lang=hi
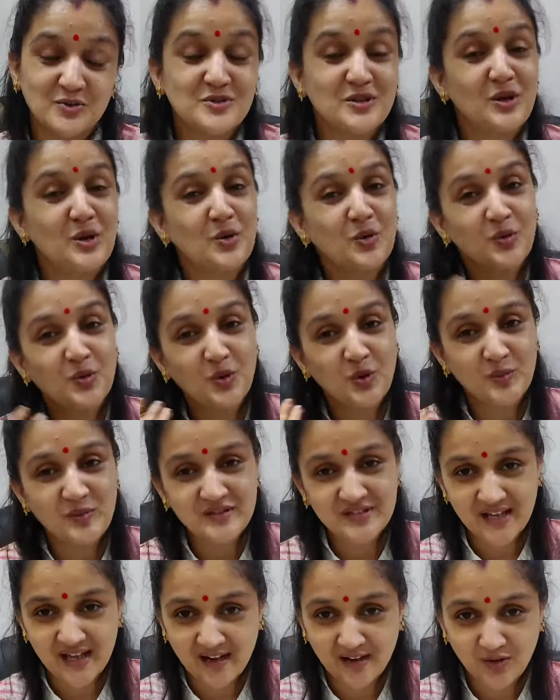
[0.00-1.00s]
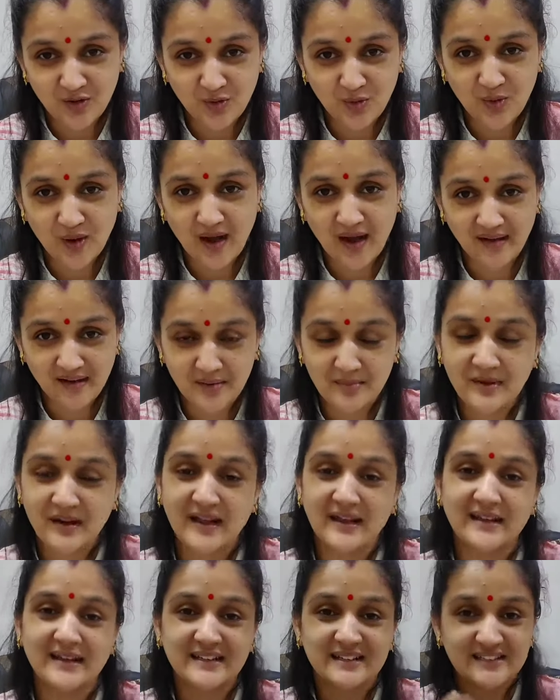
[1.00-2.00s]
दूसरे लोगों को भी चैनल को आगे
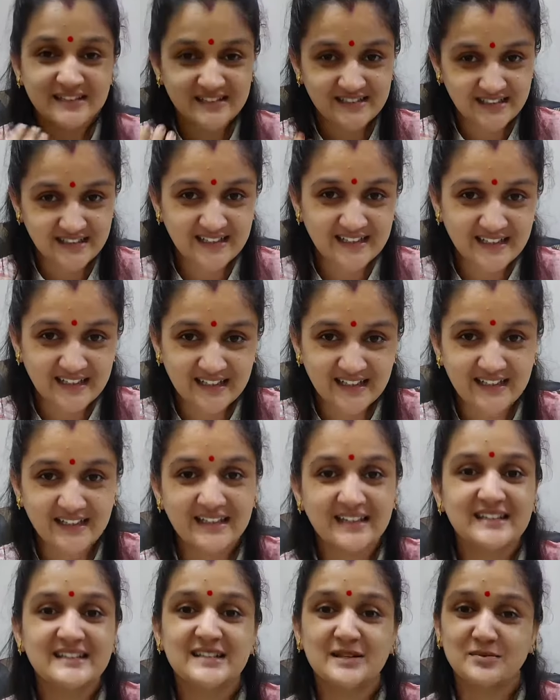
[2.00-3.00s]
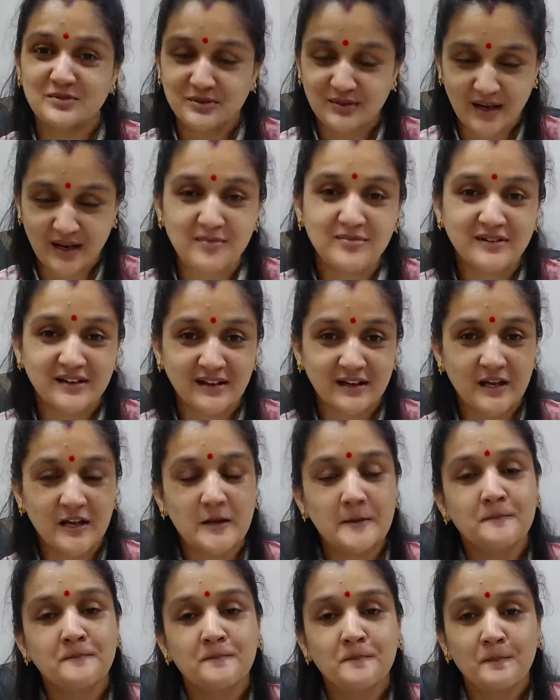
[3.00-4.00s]
बढ़ाइए शेयर करिए सब्सक्राइब
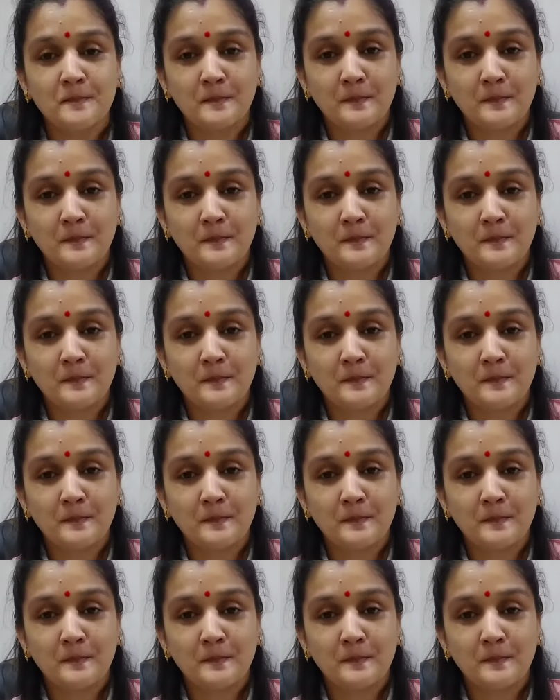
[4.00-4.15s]
करिए